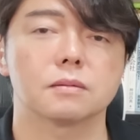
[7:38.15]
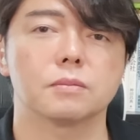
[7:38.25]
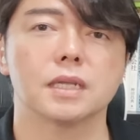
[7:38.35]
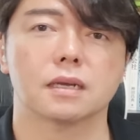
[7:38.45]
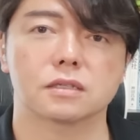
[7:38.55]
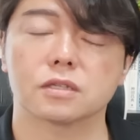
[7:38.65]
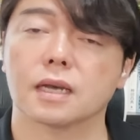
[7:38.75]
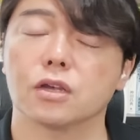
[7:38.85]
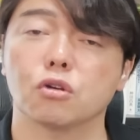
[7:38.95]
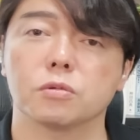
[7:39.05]
まだ
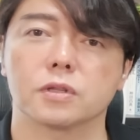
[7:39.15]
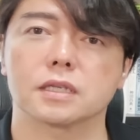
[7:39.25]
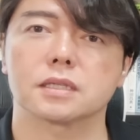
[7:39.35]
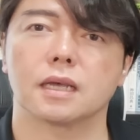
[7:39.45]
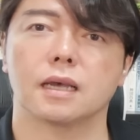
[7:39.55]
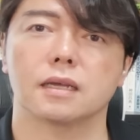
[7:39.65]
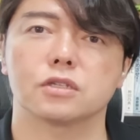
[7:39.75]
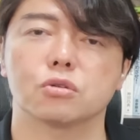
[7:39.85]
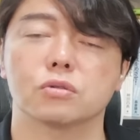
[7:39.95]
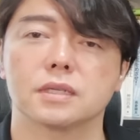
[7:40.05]
火曜日もです
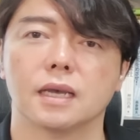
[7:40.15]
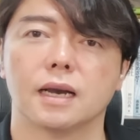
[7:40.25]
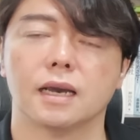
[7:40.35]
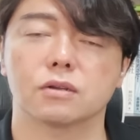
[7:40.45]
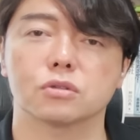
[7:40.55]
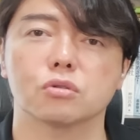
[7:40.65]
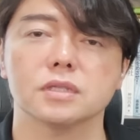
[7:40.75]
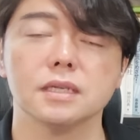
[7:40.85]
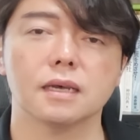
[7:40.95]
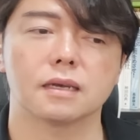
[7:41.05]
ね、調整が入る。そ
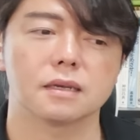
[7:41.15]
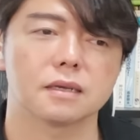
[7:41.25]
して、